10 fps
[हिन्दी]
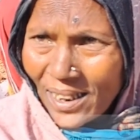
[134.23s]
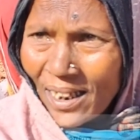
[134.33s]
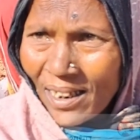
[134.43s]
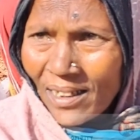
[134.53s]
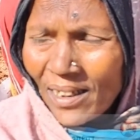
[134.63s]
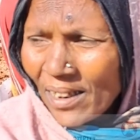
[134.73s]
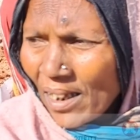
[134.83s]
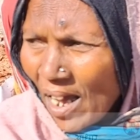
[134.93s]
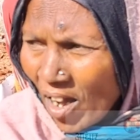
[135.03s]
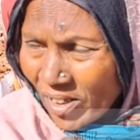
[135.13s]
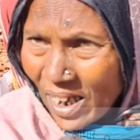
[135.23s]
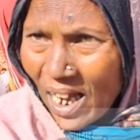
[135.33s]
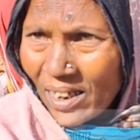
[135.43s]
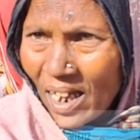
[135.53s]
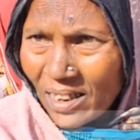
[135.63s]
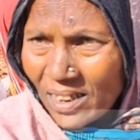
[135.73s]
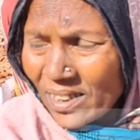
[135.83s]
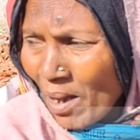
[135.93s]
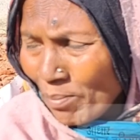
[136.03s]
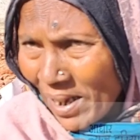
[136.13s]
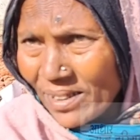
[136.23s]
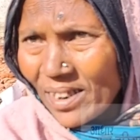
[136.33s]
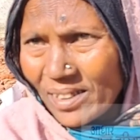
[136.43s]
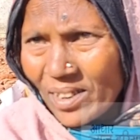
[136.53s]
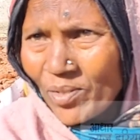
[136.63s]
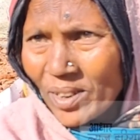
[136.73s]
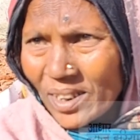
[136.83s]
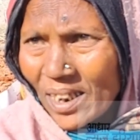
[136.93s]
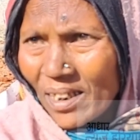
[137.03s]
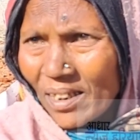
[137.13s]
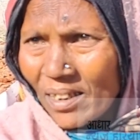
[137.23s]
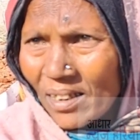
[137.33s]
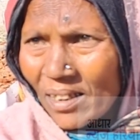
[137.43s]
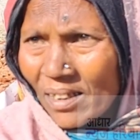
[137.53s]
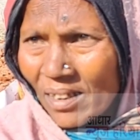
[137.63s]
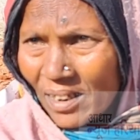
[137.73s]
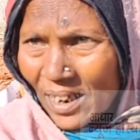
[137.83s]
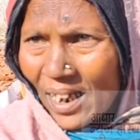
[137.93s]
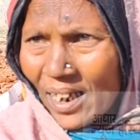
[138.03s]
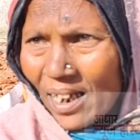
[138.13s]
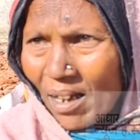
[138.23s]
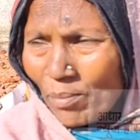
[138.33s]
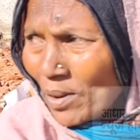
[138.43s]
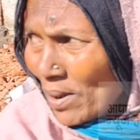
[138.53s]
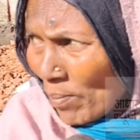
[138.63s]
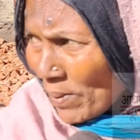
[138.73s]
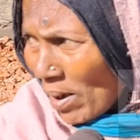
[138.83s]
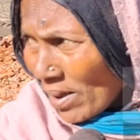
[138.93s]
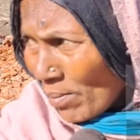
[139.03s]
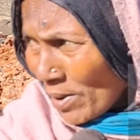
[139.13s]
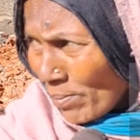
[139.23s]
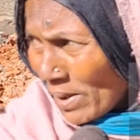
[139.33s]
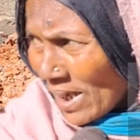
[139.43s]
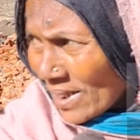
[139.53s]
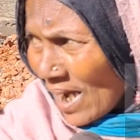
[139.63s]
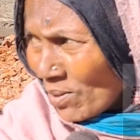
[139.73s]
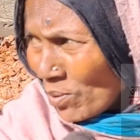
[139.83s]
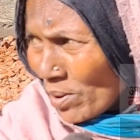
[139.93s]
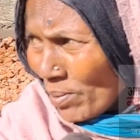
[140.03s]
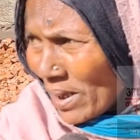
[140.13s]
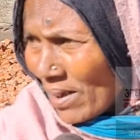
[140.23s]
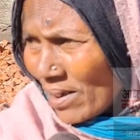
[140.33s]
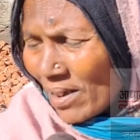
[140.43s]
से और खाना खर्चा मैं देती हूँ इसके रहने का भी अपने कमरे में रहता है ढूंढ तो पे